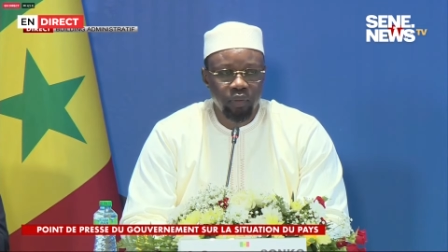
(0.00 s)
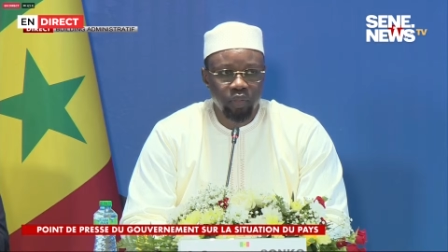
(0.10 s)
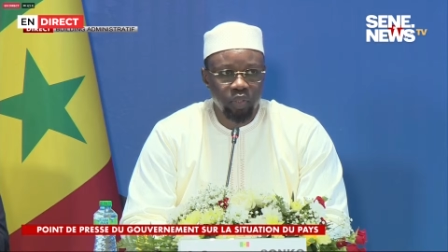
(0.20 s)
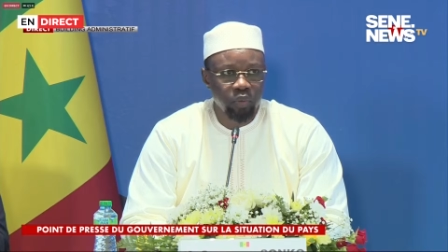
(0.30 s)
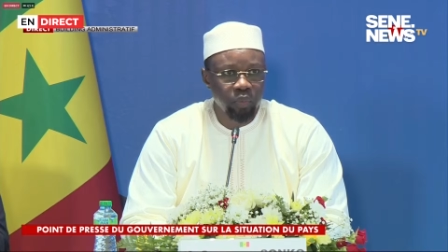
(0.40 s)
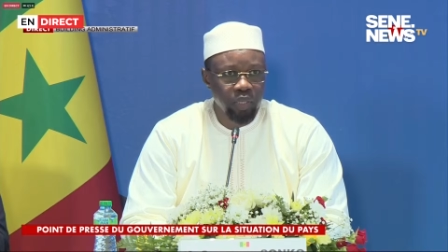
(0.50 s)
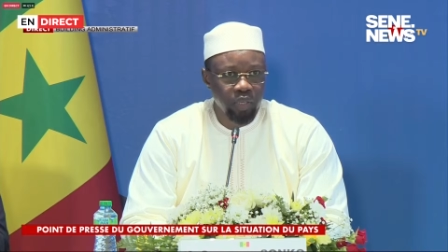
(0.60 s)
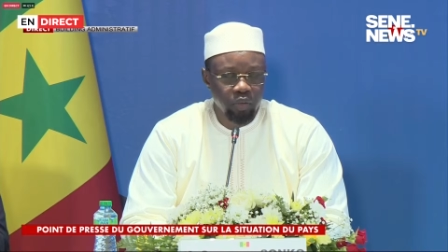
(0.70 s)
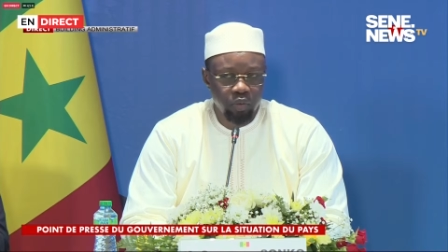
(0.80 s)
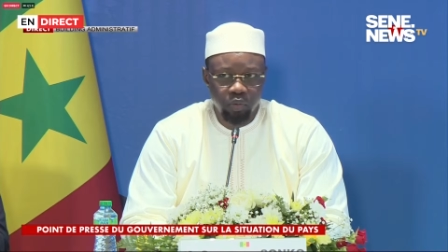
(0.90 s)
Nous avons
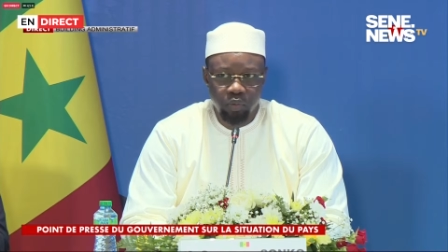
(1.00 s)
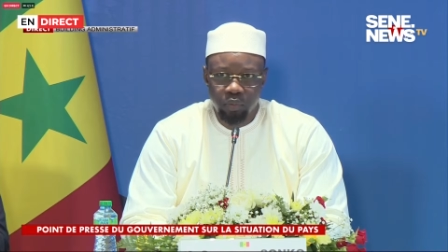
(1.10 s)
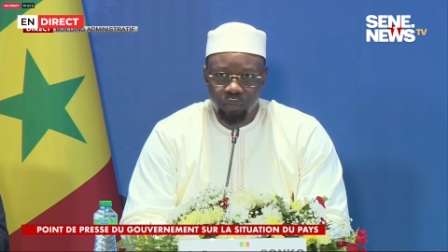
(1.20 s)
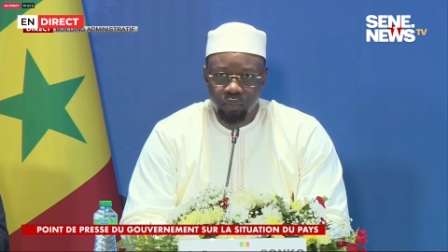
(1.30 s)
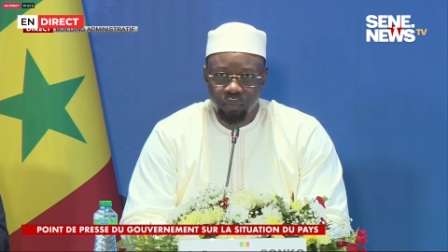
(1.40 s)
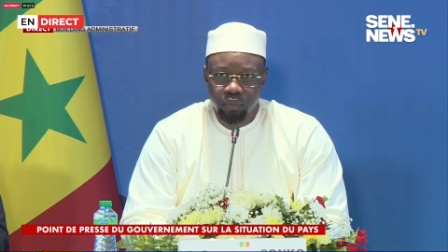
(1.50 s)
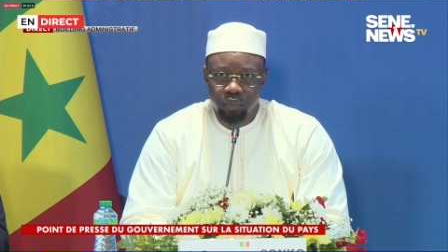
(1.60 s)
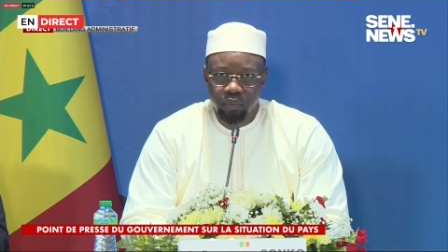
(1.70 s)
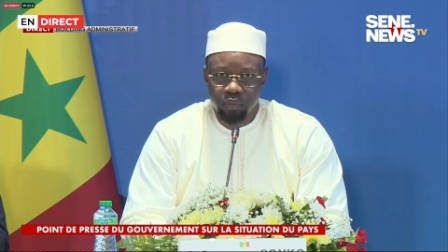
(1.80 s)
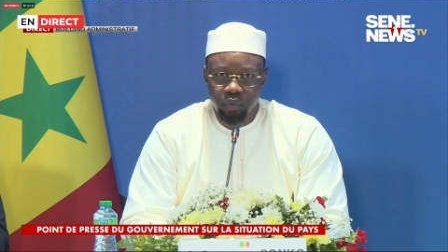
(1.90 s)
mené une
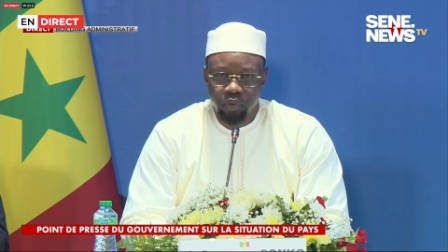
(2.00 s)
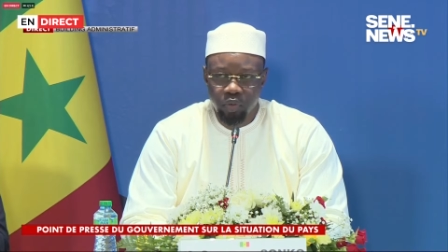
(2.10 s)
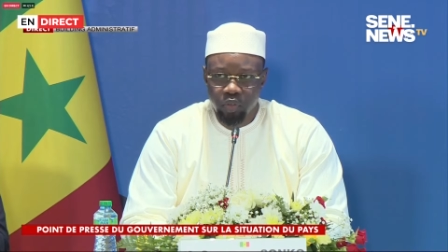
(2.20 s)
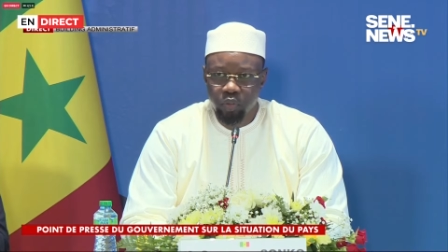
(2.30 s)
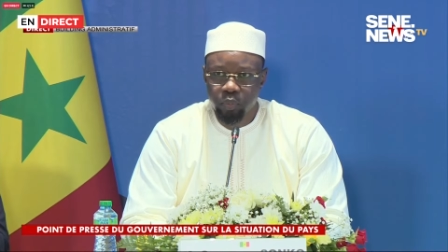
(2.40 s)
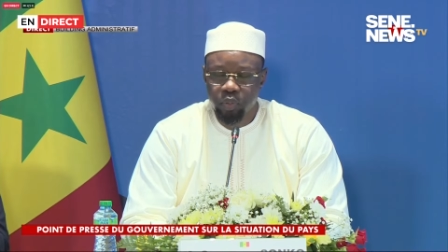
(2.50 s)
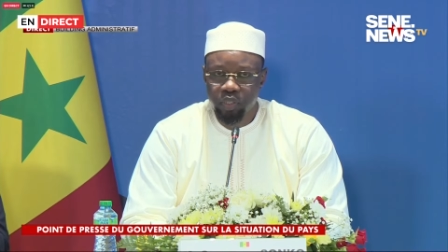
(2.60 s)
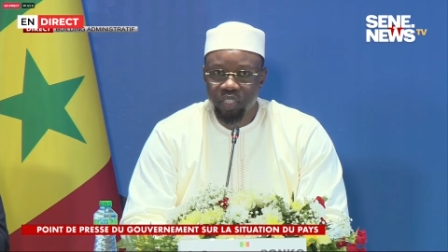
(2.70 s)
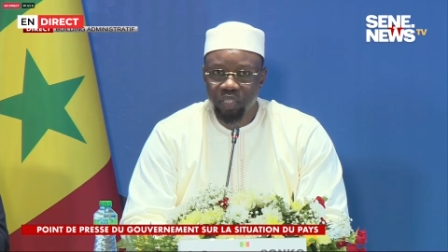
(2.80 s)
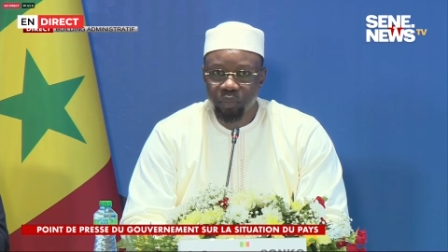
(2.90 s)
lutte
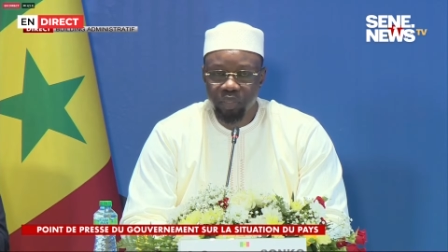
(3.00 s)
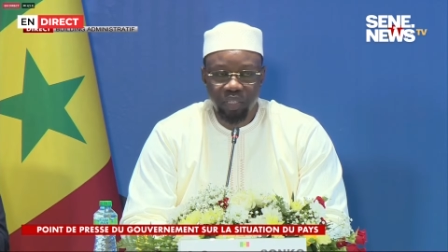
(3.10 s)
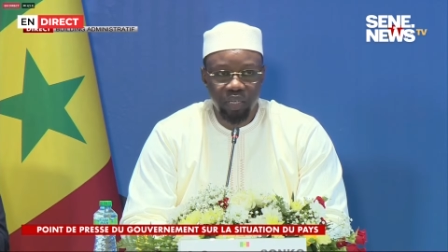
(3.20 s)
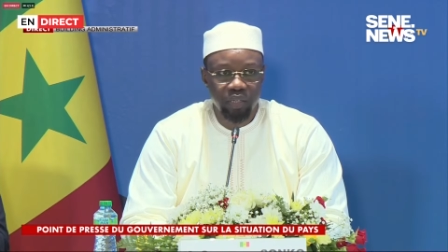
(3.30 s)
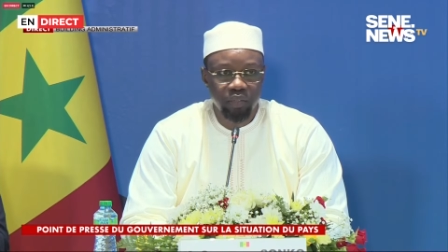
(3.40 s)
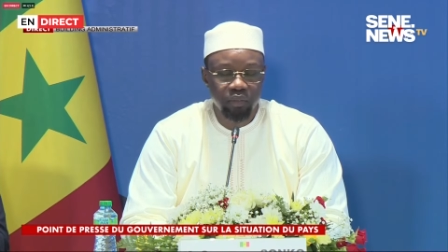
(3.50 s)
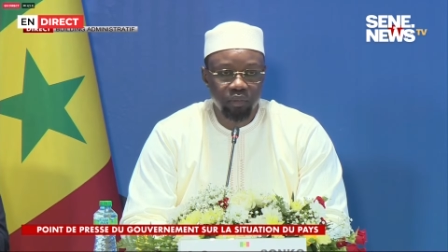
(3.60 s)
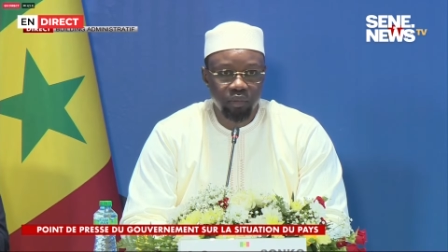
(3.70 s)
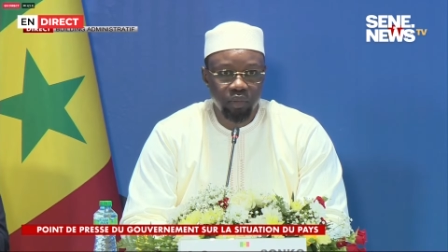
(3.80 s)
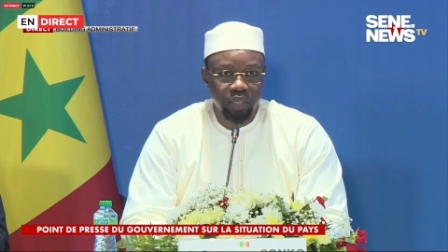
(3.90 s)
politique pendant
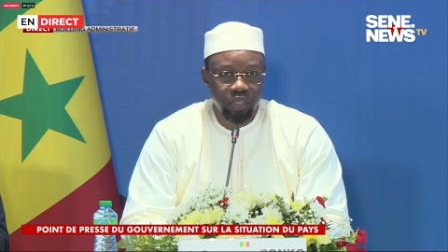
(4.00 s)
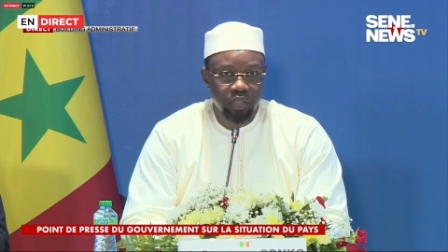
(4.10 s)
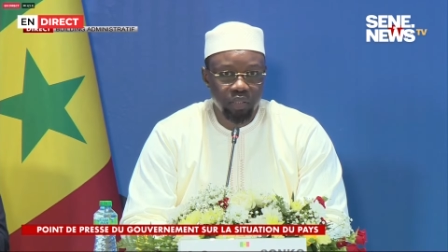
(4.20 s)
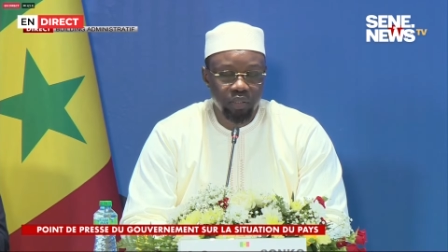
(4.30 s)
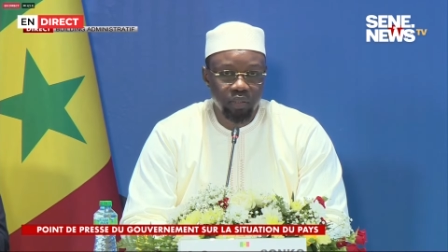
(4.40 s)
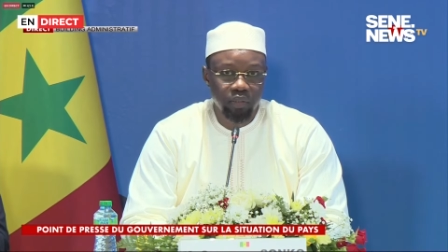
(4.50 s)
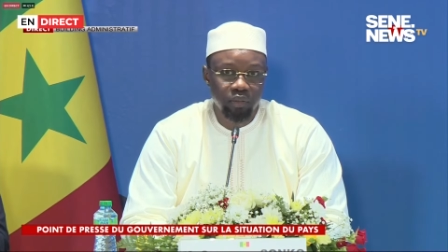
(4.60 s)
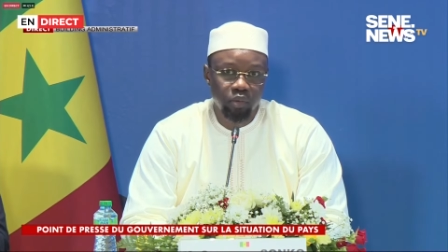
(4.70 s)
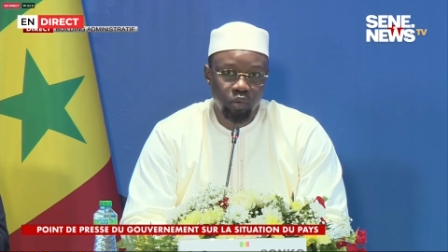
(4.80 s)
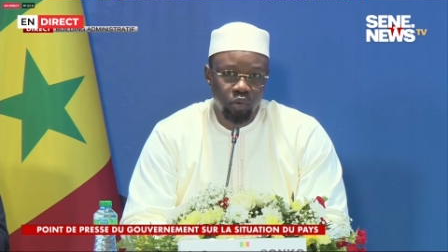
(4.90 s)
dix
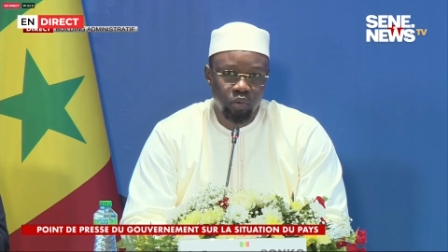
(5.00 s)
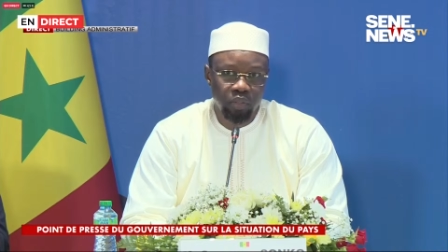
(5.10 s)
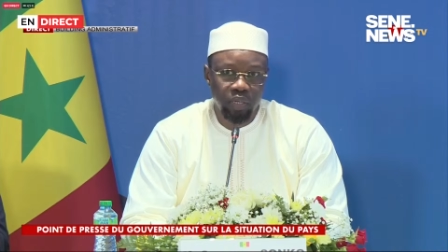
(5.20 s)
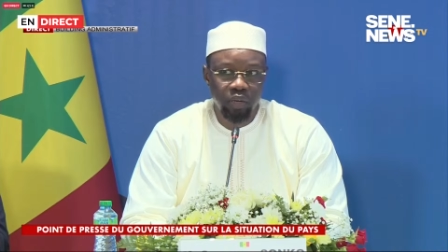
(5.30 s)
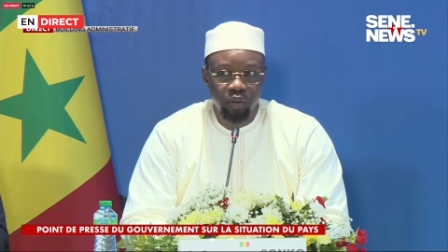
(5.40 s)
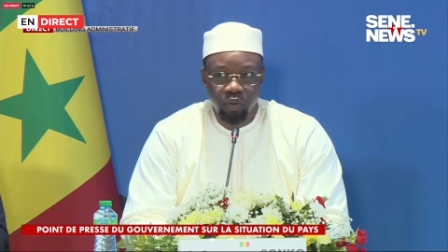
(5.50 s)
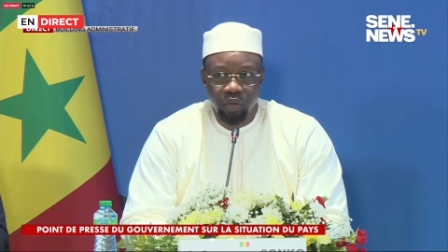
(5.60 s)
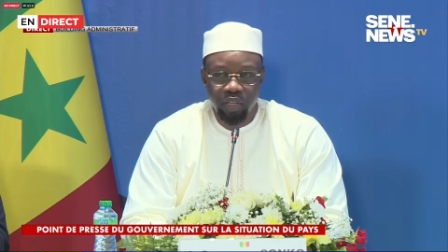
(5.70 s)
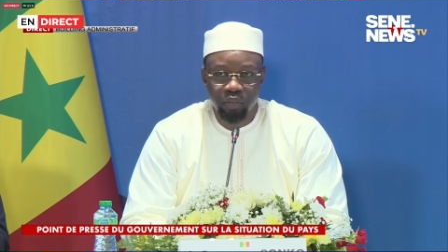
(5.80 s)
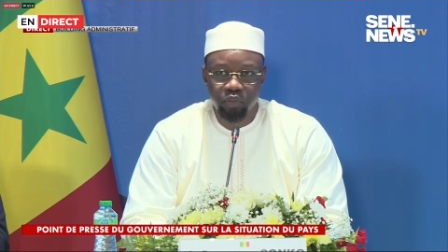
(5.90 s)
courtes et longues
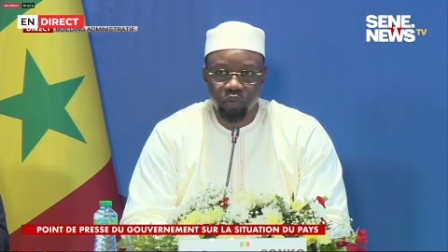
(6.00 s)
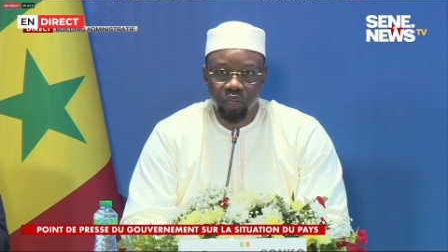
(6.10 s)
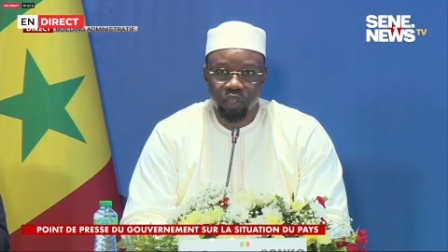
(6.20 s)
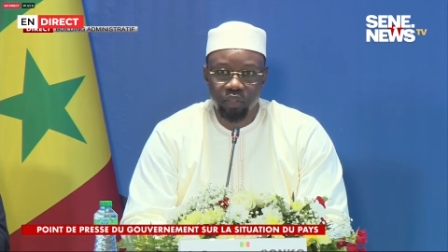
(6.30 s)
à la fois,